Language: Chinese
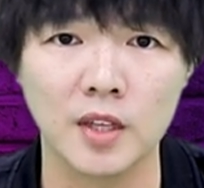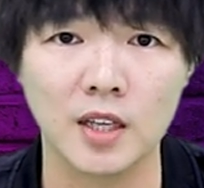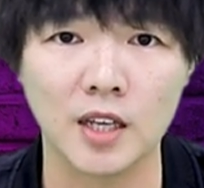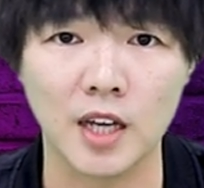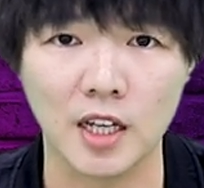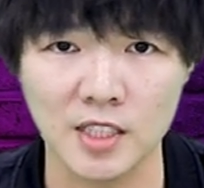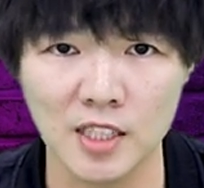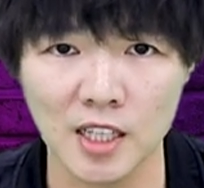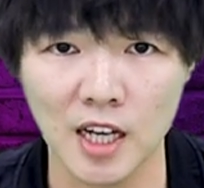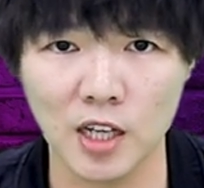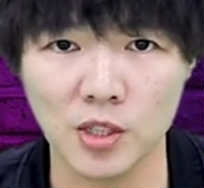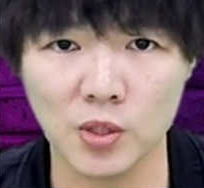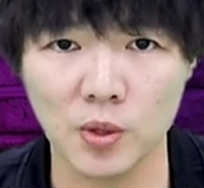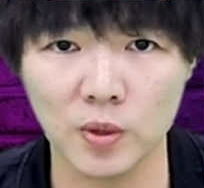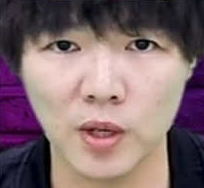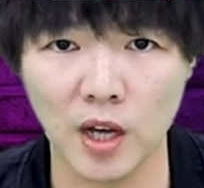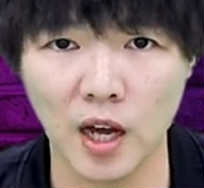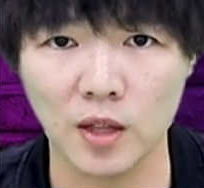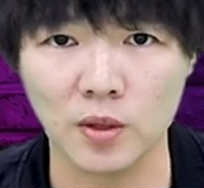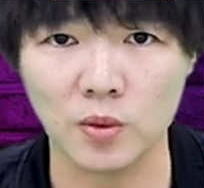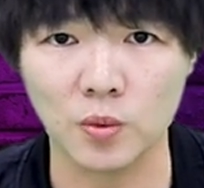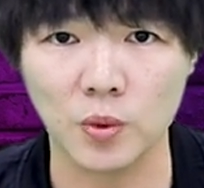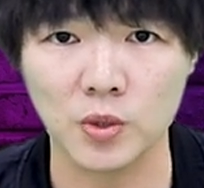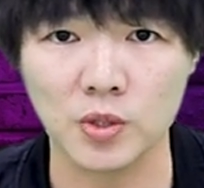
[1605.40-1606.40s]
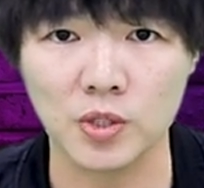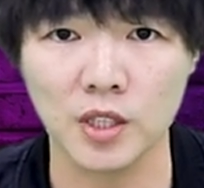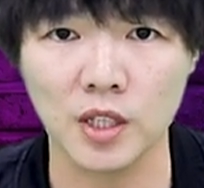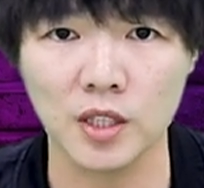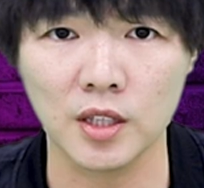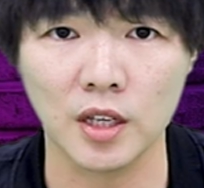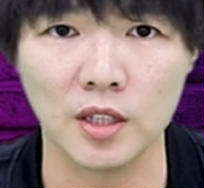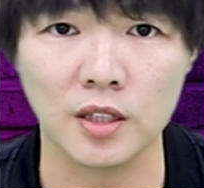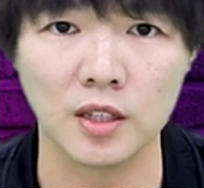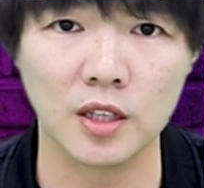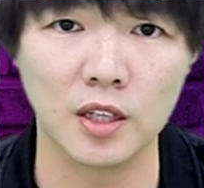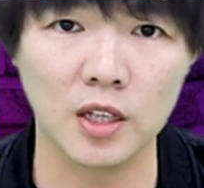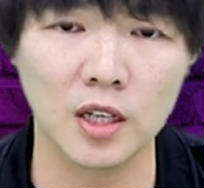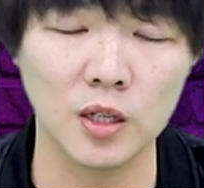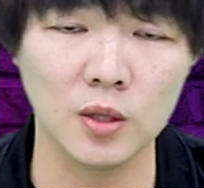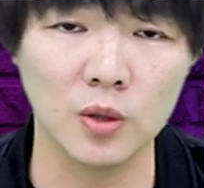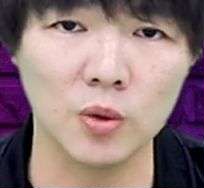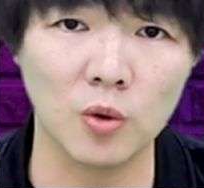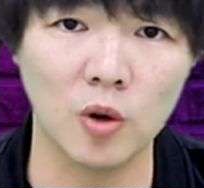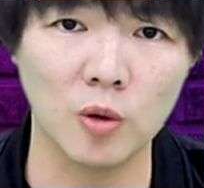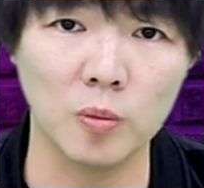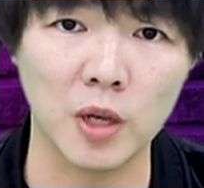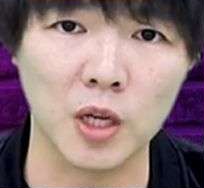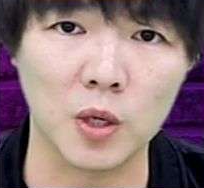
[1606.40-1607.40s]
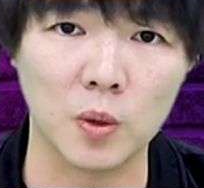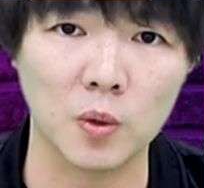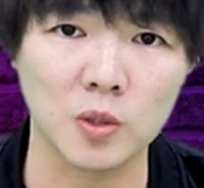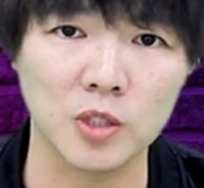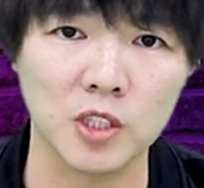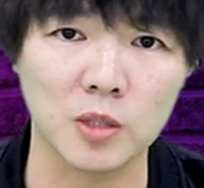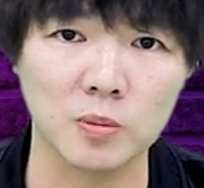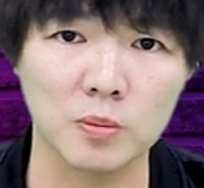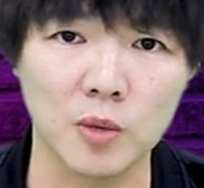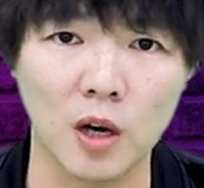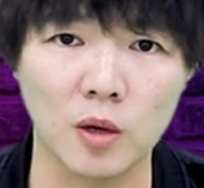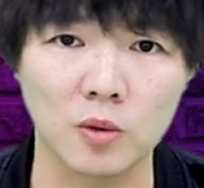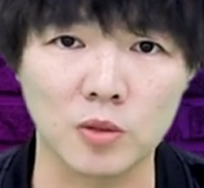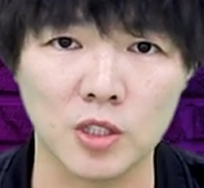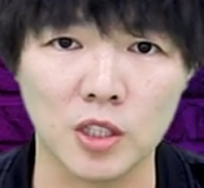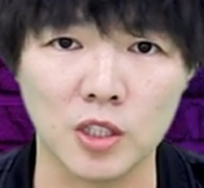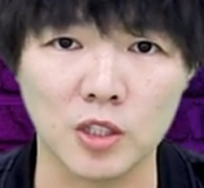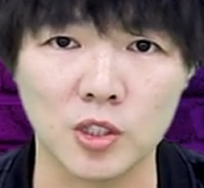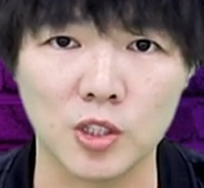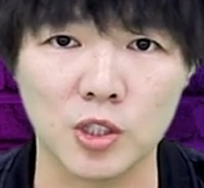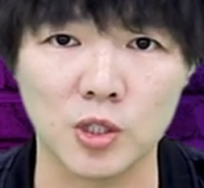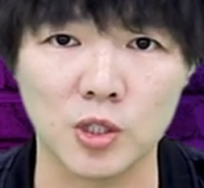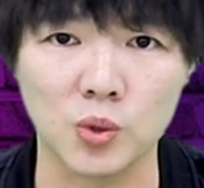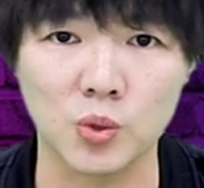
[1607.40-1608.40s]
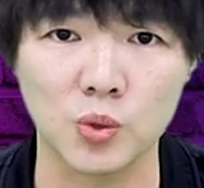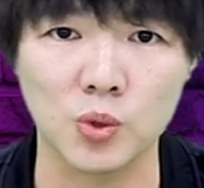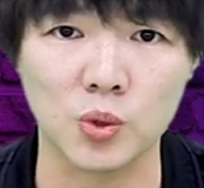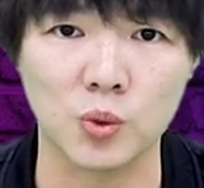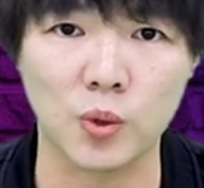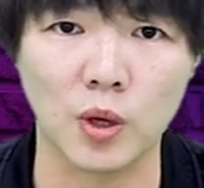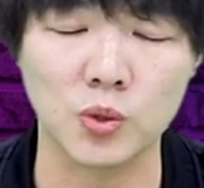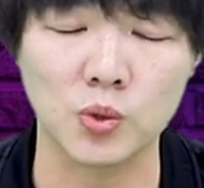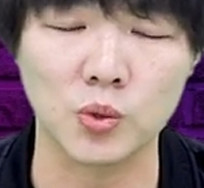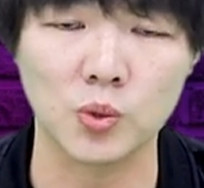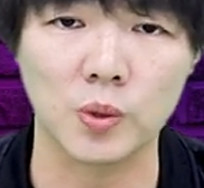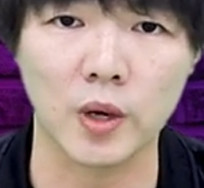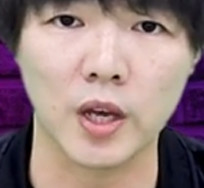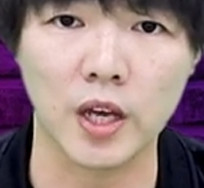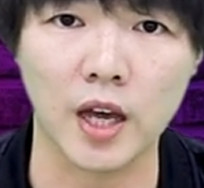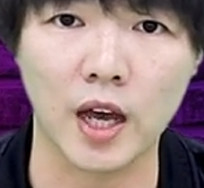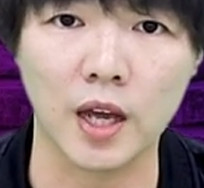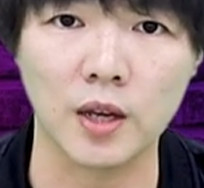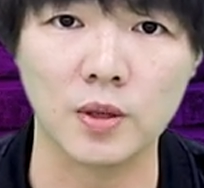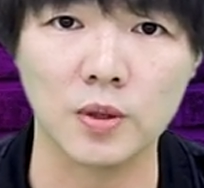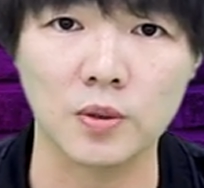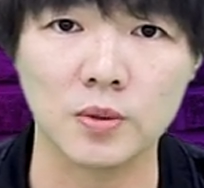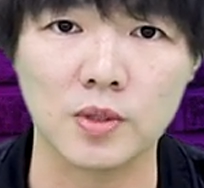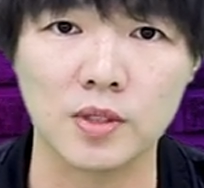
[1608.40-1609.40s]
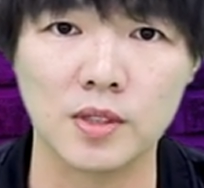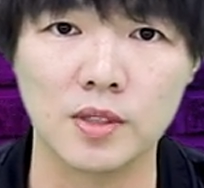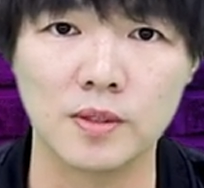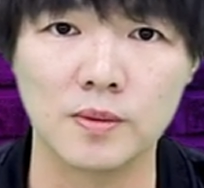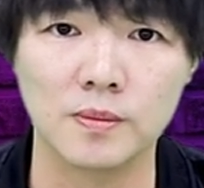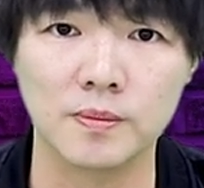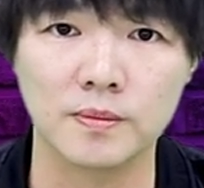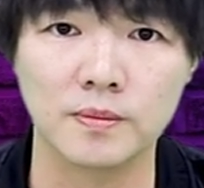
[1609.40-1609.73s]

感谢大家收看，我是伊 n 更多美国情报请持续关注 AI News。